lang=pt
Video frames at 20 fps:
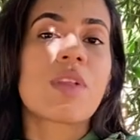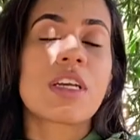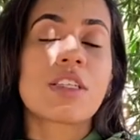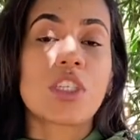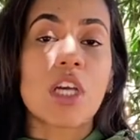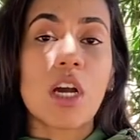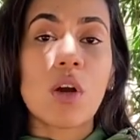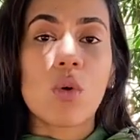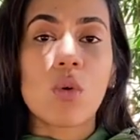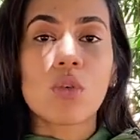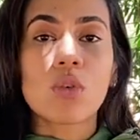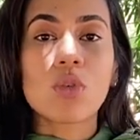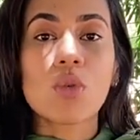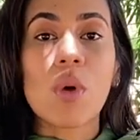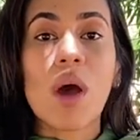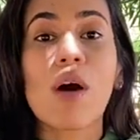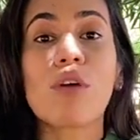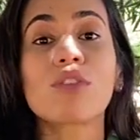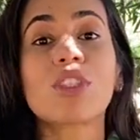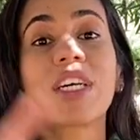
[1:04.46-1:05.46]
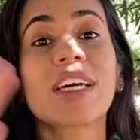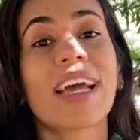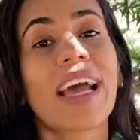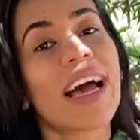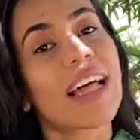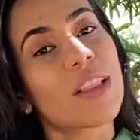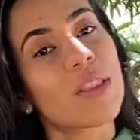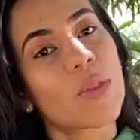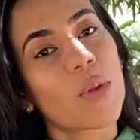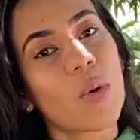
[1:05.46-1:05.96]
de agosto ao dia
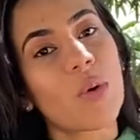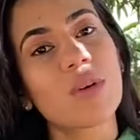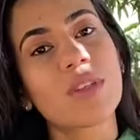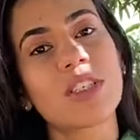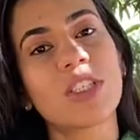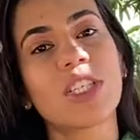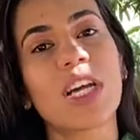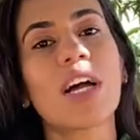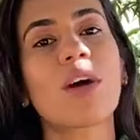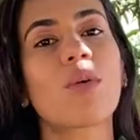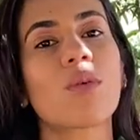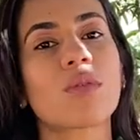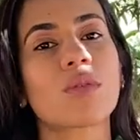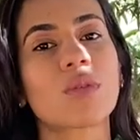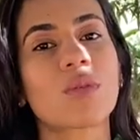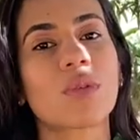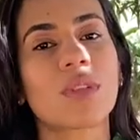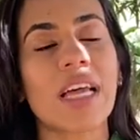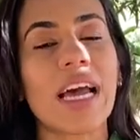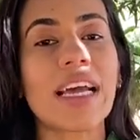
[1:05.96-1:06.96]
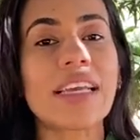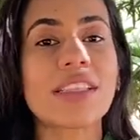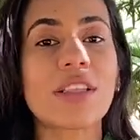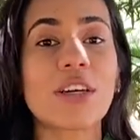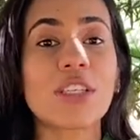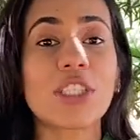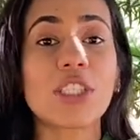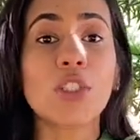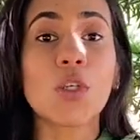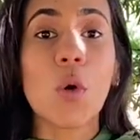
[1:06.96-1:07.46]
14 de agosto, tá? Então
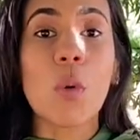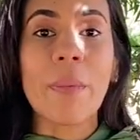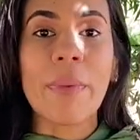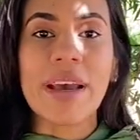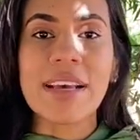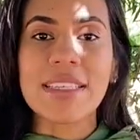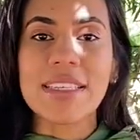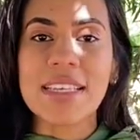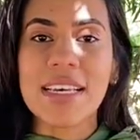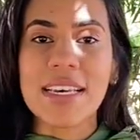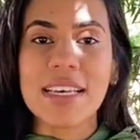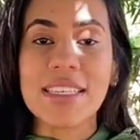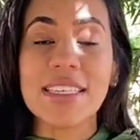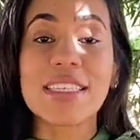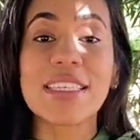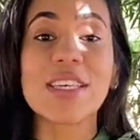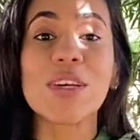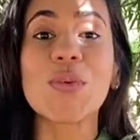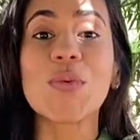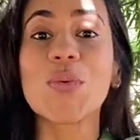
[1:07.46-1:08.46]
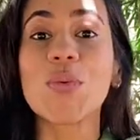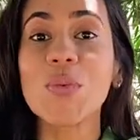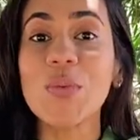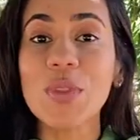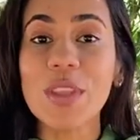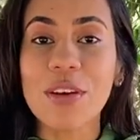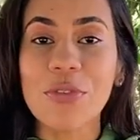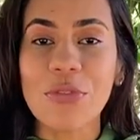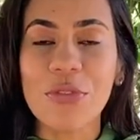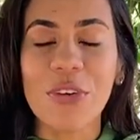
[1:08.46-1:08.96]
a gente começa aí
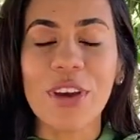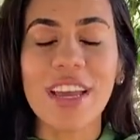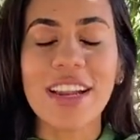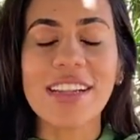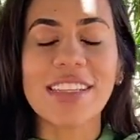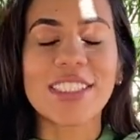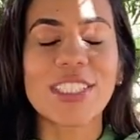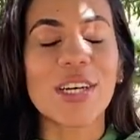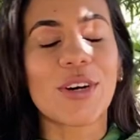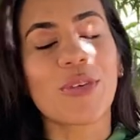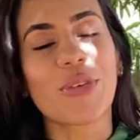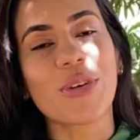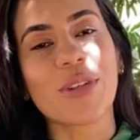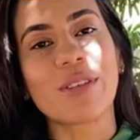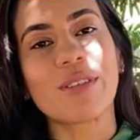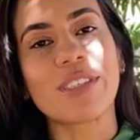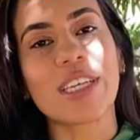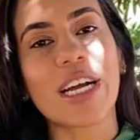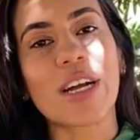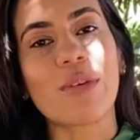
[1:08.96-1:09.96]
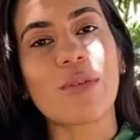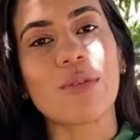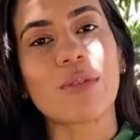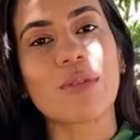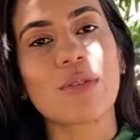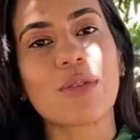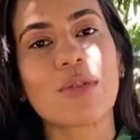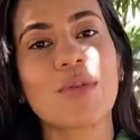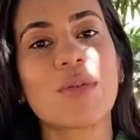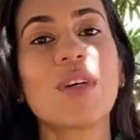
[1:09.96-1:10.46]
segunda-feira, dia 8 de
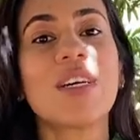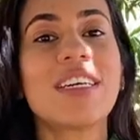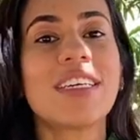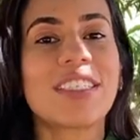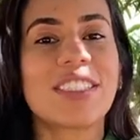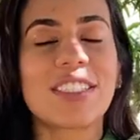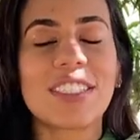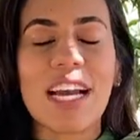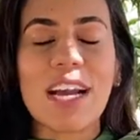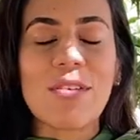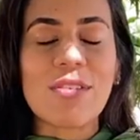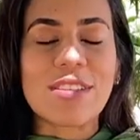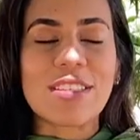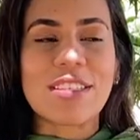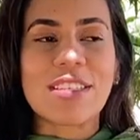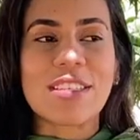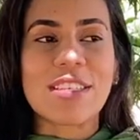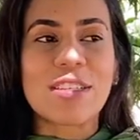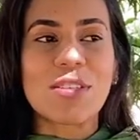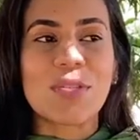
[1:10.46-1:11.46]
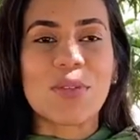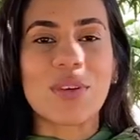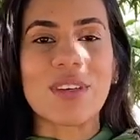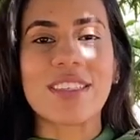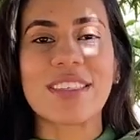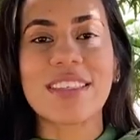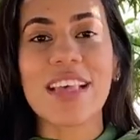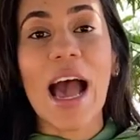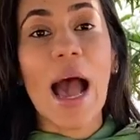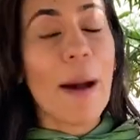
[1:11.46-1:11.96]
agosto, já com as
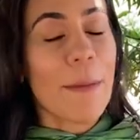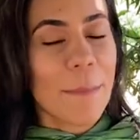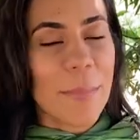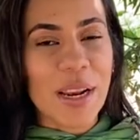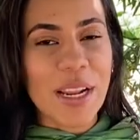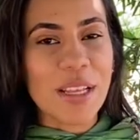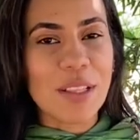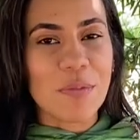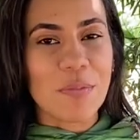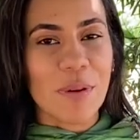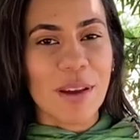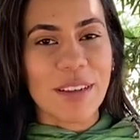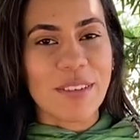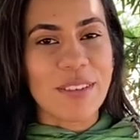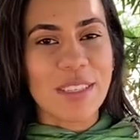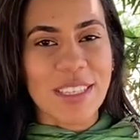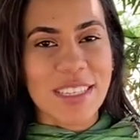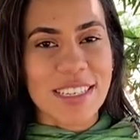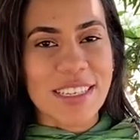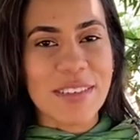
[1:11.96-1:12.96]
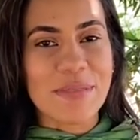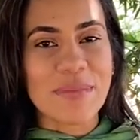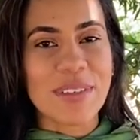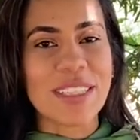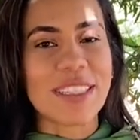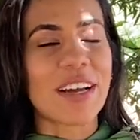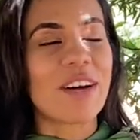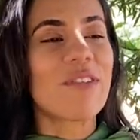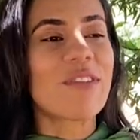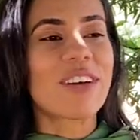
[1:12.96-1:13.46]
inscrições abrindo para o cimo,
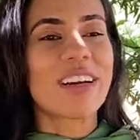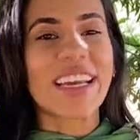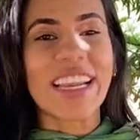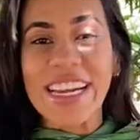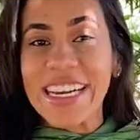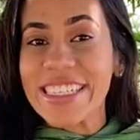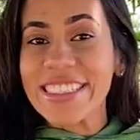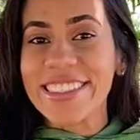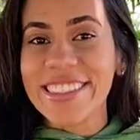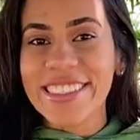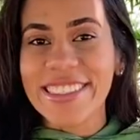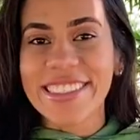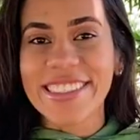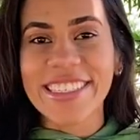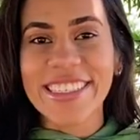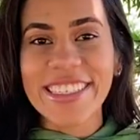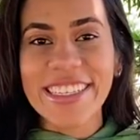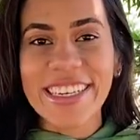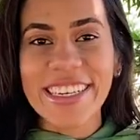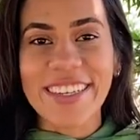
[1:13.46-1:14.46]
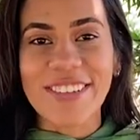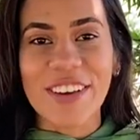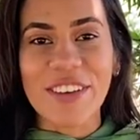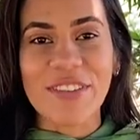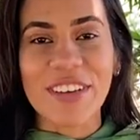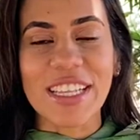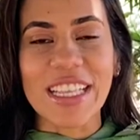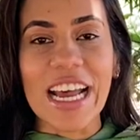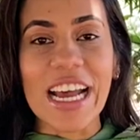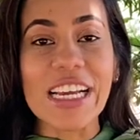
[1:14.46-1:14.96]
então um grande dia, não é
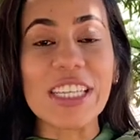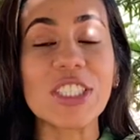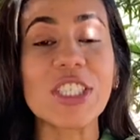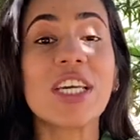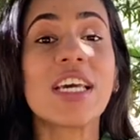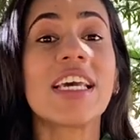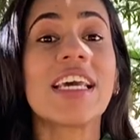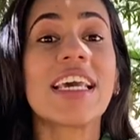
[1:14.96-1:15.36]
verdade?